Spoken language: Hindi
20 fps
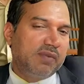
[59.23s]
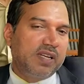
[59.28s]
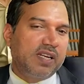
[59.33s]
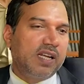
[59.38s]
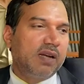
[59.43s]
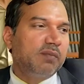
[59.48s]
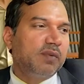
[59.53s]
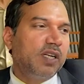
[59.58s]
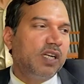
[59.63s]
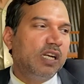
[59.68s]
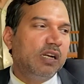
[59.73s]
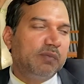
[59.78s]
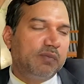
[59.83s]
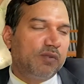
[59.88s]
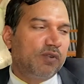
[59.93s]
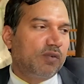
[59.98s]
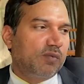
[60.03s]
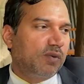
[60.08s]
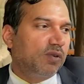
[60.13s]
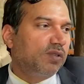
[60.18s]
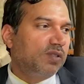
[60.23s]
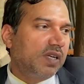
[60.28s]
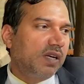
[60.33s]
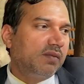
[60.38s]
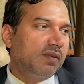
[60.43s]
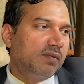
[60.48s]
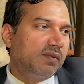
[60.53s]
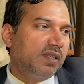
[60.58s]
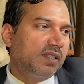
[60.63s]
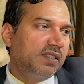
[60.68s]
मैंने अपनी रिपोर्ट में उसका
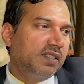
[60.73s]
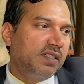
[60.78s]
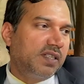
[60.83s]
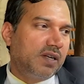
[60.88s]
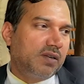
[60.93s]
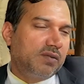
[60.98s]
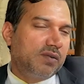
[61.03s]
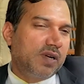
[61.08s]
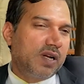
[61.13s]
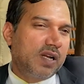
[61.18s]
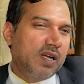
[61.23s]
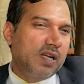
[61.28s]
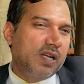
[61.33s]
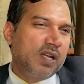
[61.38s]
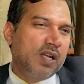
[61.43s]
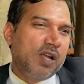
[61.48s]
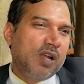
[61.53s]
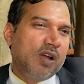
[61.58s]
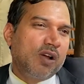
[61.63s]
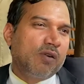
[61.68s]
विवरण दिया हुआ है